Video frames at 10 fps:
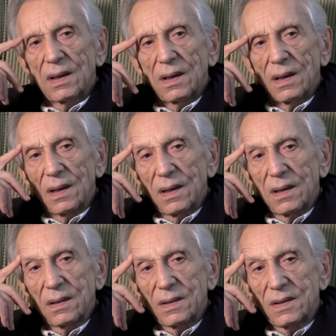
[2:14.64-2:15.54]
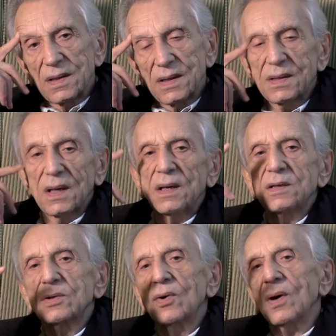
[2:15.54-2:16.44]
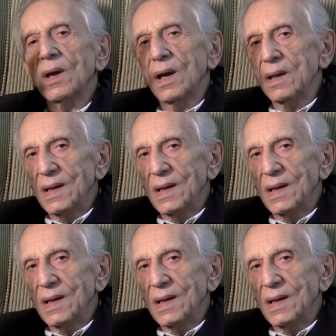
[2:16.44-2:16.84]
eh, di se stesso e, e